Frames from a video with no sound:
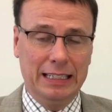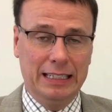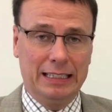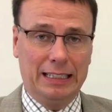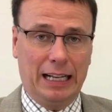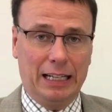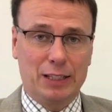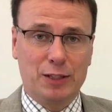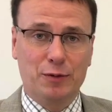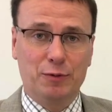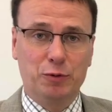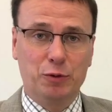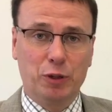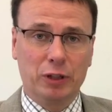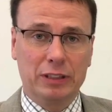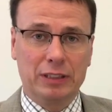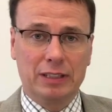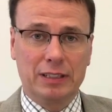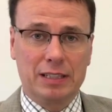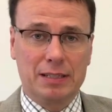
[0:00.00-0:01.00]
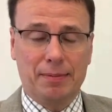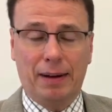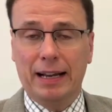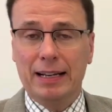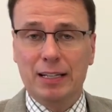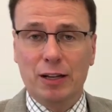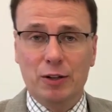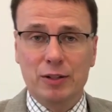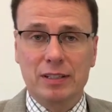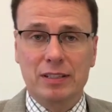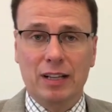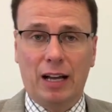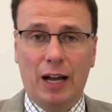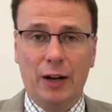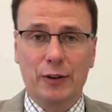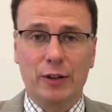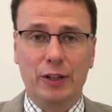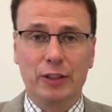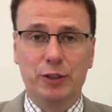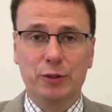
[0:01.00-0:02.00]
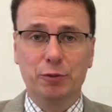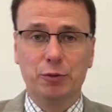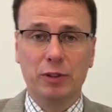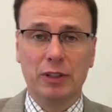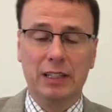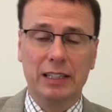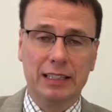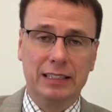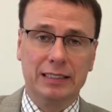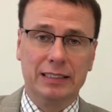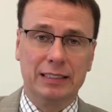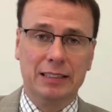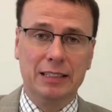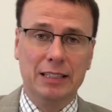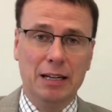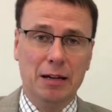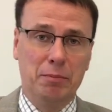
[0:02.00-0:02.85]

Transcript: Dazu wurden 2300 Jugendliche